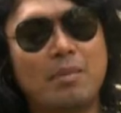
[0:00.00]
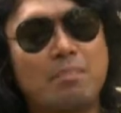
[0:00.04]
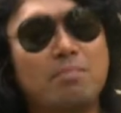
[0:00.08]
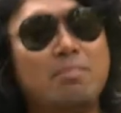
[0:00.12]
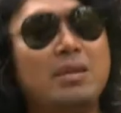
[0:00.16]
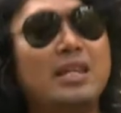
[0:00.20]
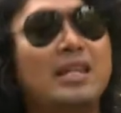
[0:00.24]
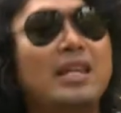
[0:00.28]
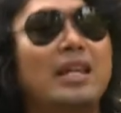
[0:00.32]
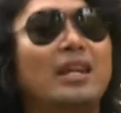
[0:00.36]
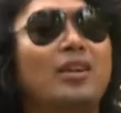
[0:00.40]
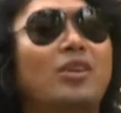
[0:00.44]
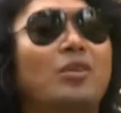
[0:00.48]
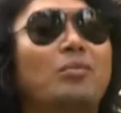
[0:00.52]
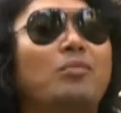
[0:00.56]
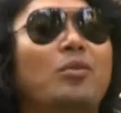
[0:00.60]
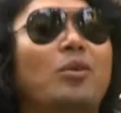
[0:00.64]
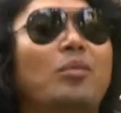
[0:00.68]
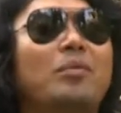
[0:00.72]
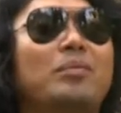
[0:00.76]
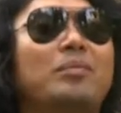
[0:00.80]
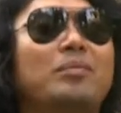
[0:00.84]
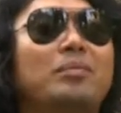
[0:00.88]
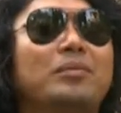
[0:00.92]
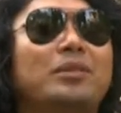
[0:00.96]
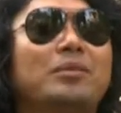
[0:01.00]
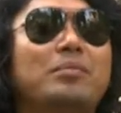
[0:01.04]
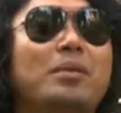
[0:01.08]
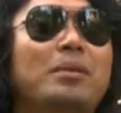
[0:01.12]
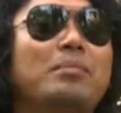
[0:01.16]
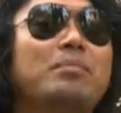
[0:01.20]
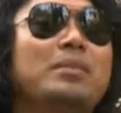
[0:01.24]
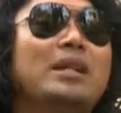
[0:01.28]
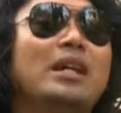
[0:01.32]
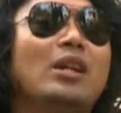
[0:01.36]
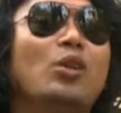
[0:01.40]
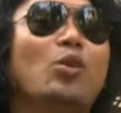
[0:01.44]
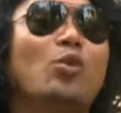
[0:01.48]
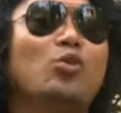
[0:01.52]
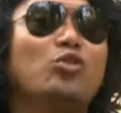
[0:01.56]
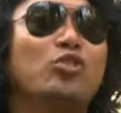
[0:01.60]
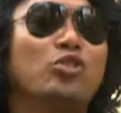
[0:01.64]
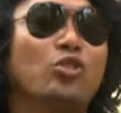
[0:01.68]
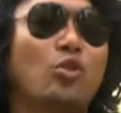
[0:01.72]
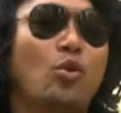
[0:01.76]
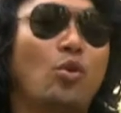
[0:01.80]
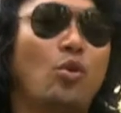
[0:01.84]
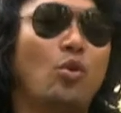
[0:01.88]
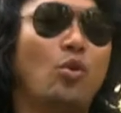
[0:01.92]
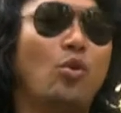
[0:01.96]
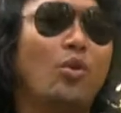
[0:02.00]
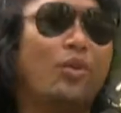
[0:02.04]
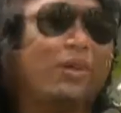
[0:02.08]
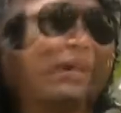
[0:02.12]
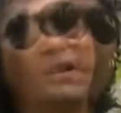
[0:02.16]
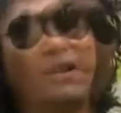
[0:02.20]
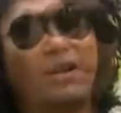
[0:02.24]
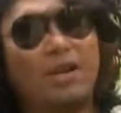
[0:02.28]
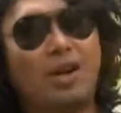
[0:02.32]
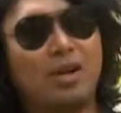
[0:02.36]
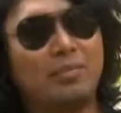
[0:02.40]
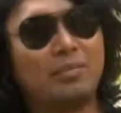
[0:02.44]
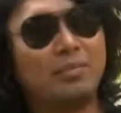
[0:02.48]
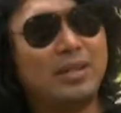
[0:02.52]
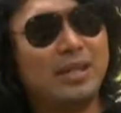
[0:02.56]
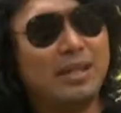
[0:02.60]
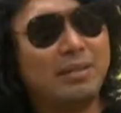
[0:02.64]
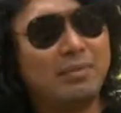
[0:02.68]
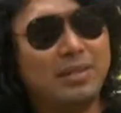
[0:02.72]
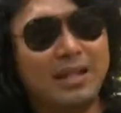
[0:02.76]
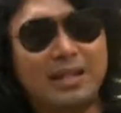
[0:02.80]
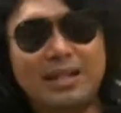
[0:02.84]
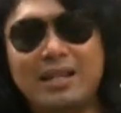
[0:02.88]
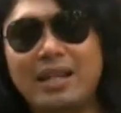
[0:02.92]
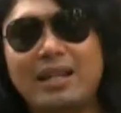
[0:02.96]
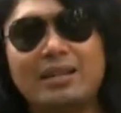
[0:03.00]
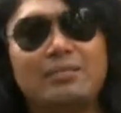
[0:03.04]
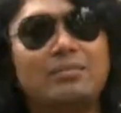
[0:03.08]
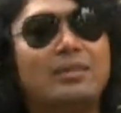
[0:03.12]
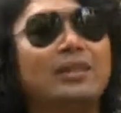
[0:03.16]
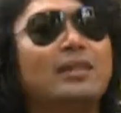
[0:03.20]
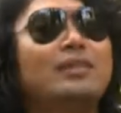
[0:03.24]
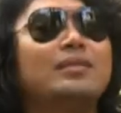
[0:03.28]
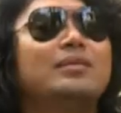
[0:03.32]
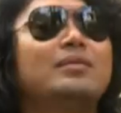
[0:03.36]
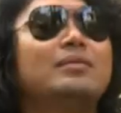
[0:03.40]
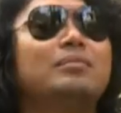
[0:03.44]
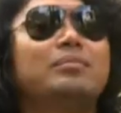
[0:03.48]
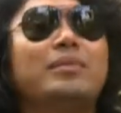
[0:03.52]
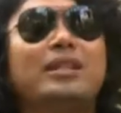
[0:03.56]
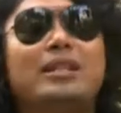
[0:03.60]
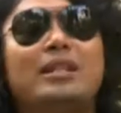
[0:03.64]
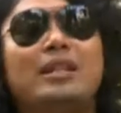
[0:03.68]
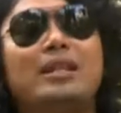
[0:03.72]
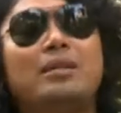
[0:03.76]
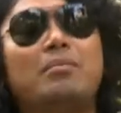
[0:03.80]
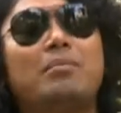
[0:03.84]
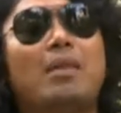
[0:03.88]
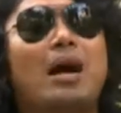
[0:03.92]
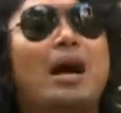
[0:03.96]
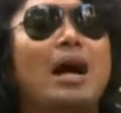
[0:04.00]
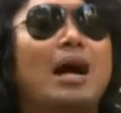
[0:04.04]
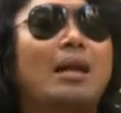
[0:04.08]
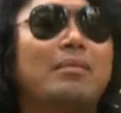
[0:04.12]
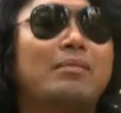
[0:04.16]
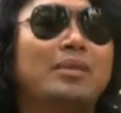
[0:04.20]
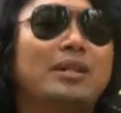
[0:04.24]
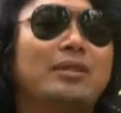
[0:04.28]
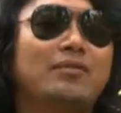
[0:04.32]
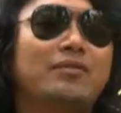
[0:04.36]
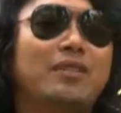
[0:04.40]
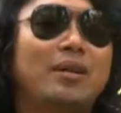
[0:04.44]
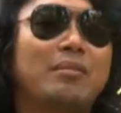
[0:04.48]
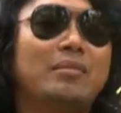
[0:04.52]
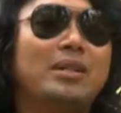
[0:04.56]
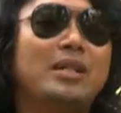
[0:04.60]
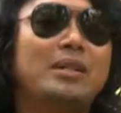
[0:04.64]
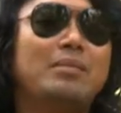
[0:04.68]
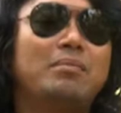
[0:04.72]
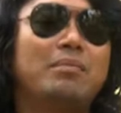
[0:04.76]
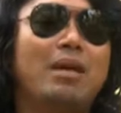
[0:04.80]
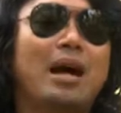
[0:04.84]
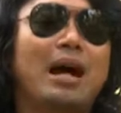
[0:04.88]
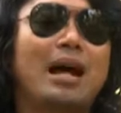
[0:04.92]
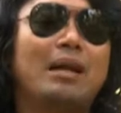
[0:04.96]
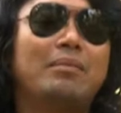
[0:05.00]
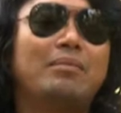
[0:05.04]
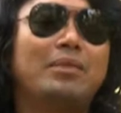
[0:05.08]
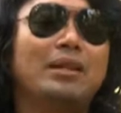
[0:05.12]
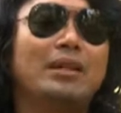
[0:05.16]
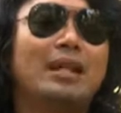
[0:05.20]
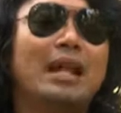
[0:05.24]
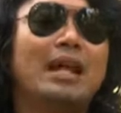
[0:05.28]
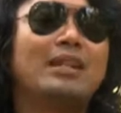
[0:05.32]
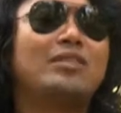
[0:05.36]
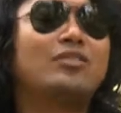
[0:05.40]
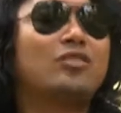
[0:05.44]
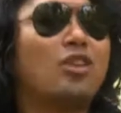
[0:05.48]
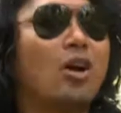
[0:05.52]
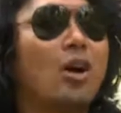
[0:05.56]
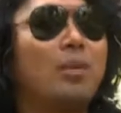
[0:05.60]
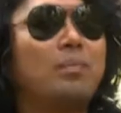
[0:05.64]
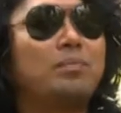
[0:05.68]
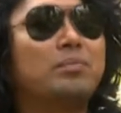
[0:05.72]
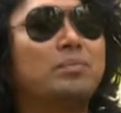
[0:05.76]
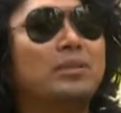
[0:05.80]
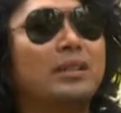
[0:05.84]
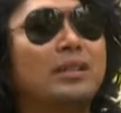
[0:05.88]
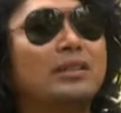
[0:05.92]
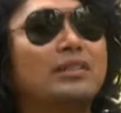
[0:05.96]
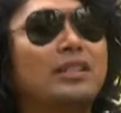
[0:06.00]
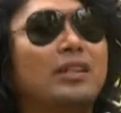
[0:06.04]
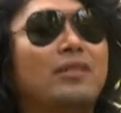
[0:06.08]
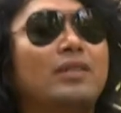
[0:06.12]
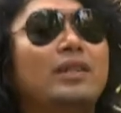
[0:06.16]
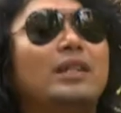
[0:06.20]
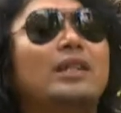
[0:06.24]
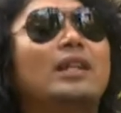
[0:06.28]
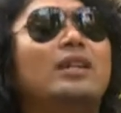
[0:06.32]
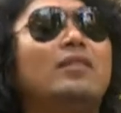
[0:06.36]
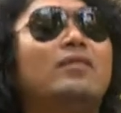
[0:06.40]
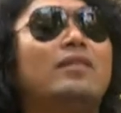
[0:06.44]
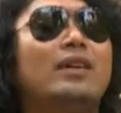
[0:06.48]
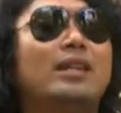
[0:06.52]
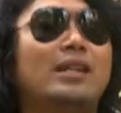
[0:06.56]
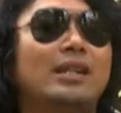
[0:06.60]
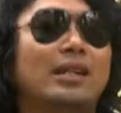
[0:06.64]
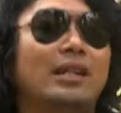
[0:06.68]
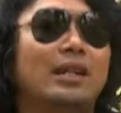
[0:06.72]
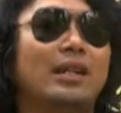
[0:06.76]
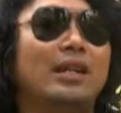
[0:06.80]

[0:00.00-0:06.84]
เบียร์ของผมที่เป็นเบียร์โลโซ แล้วก็มีเหมือนเหมือนมินิมาร์ทเหมือนแฟมิลี่มาร์ทเหมือนร้านท็อปเหมือนเซเว่นเอเลฟเว่น